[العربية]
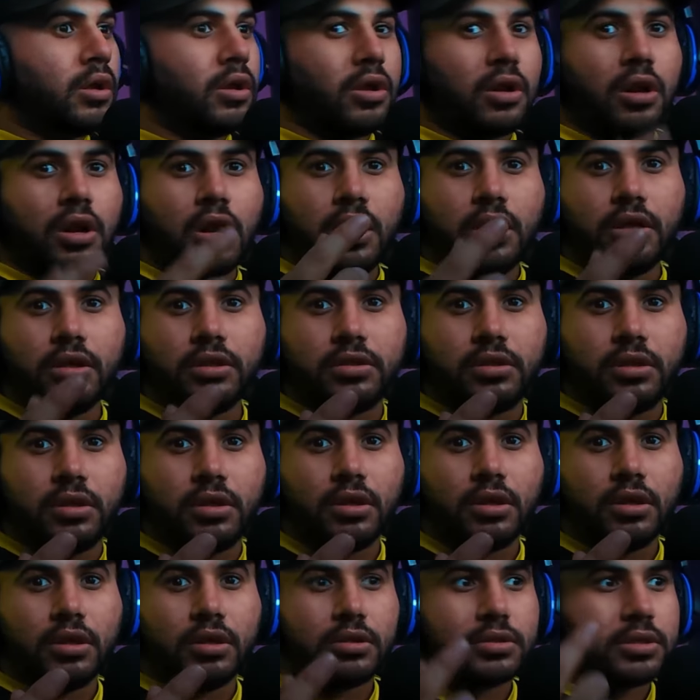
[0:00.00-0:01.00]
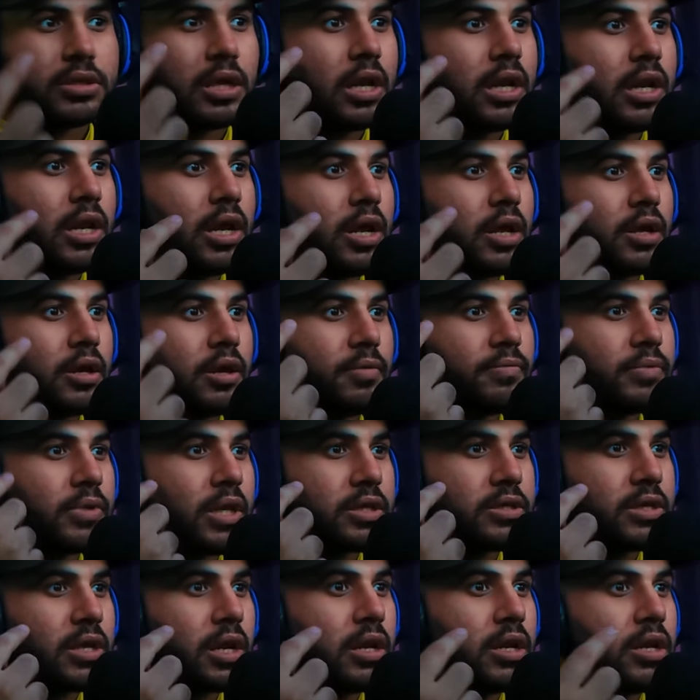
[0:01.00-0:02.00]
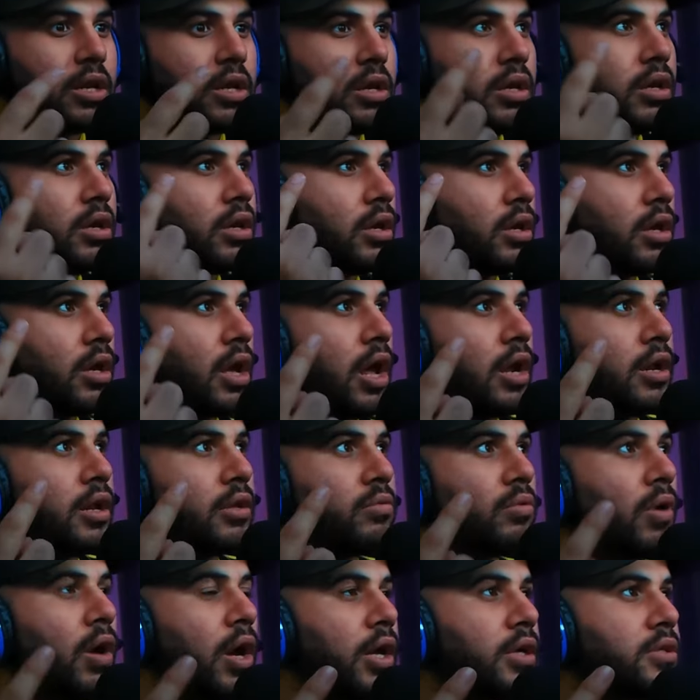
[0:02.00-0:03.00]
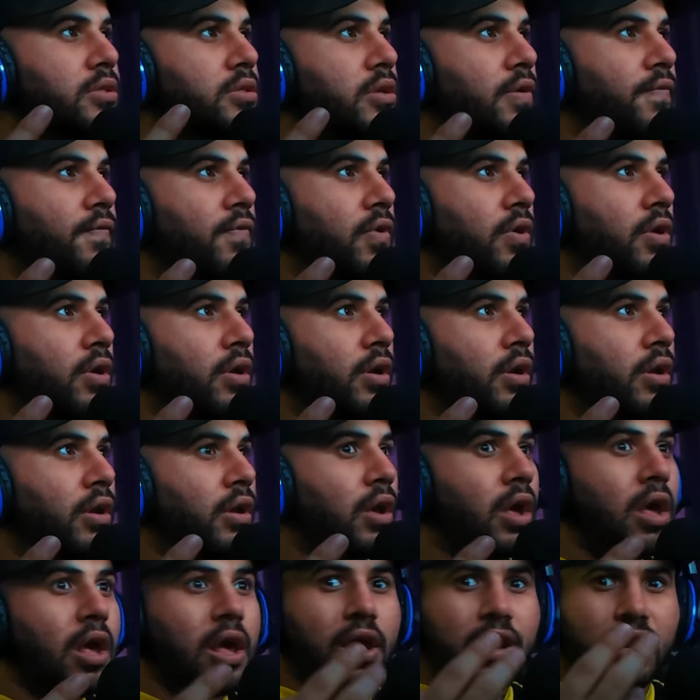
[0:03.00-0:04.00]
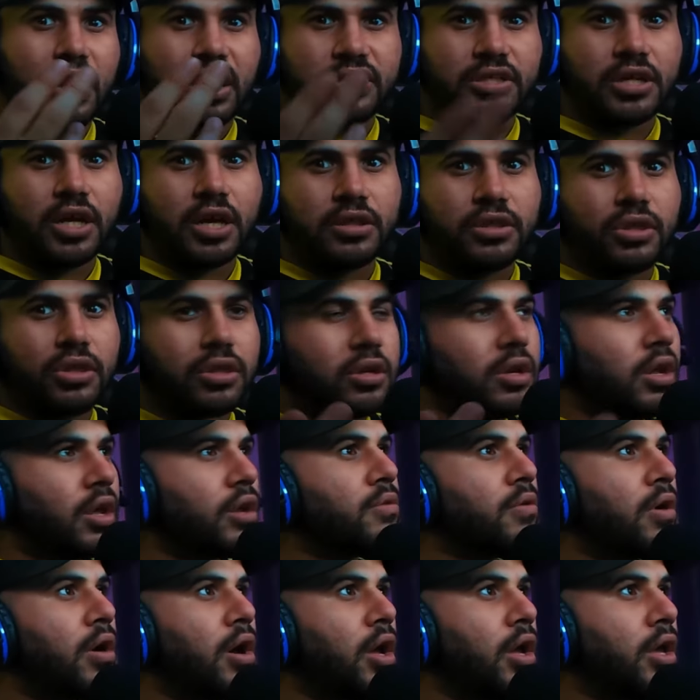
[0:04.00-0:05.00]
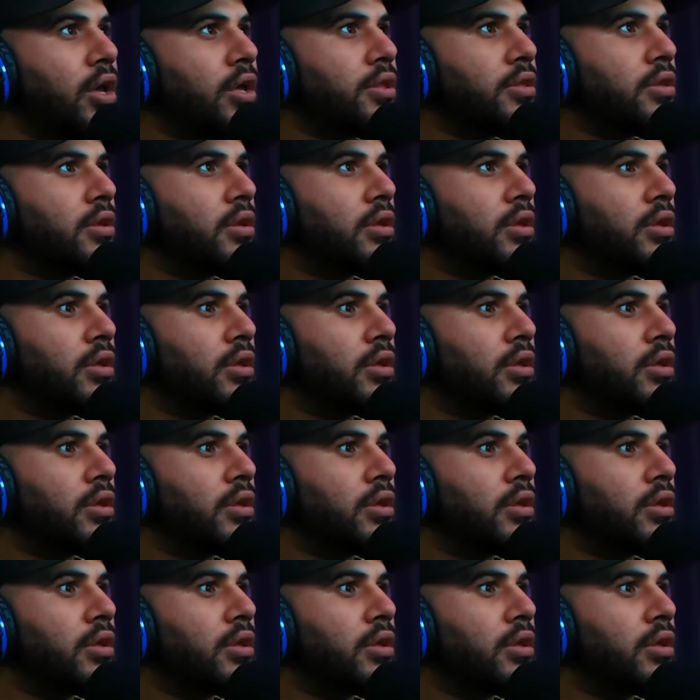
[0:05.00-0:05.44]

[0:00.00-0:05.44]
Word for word: رحت صلي قمت اصلي كانت واحد صفر رجعت اثنين واحد